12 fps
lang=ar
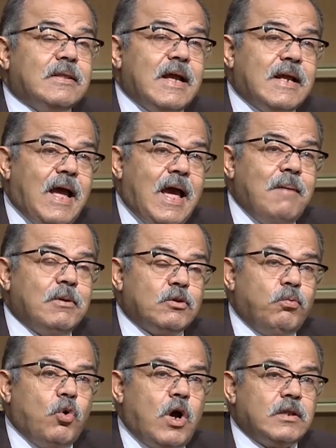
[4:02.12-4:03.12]
تنجح حمله
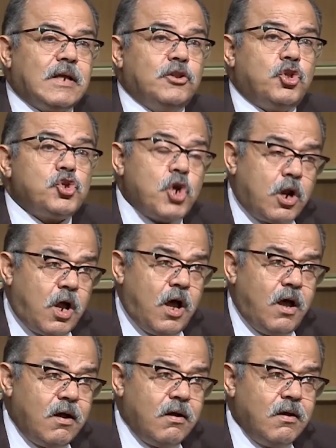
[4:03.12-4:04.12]
المقاطعه
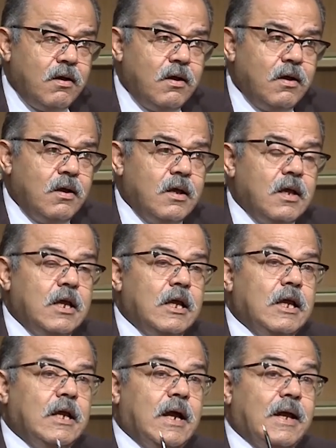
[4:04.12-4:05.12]
انتشارها
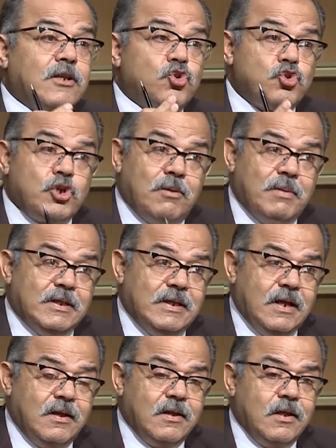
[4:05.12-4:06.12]
آه على السوشيال
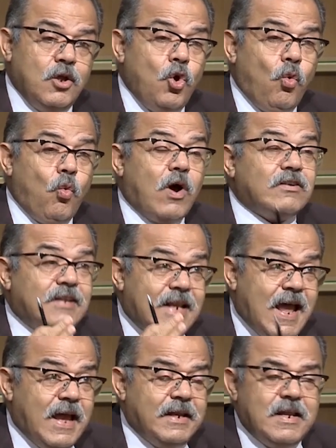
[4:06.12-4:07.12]
ميديا
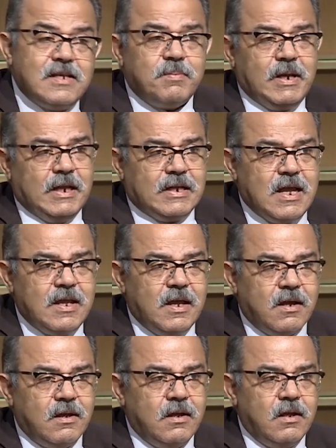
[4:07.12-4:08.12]
واقتناع الناس
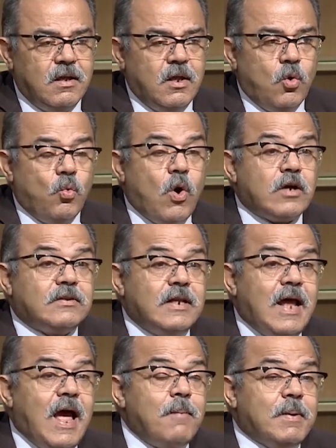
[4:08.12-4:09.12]
بالحكايه
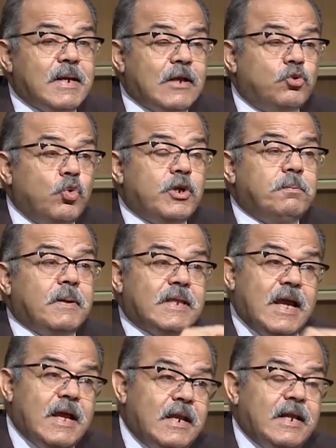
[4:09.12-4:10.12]
واقتناعها بانها توجد
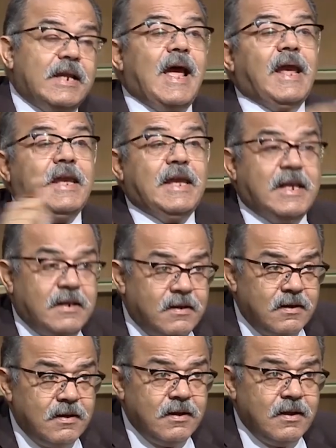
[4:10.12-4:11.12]
بدائل الى
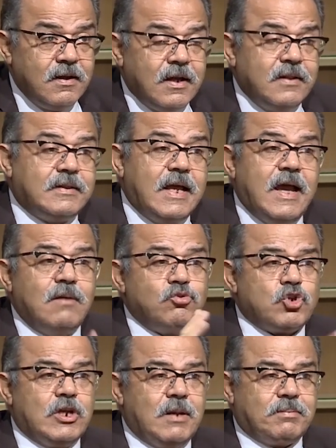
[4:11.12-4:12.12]
حين انتهاء
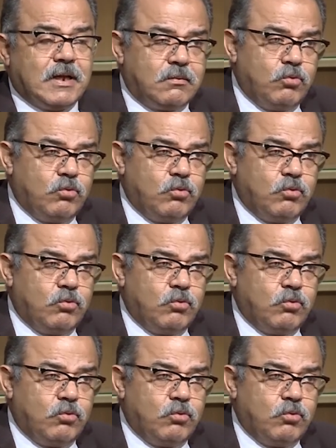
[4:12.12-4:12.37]
المشكله بتاعت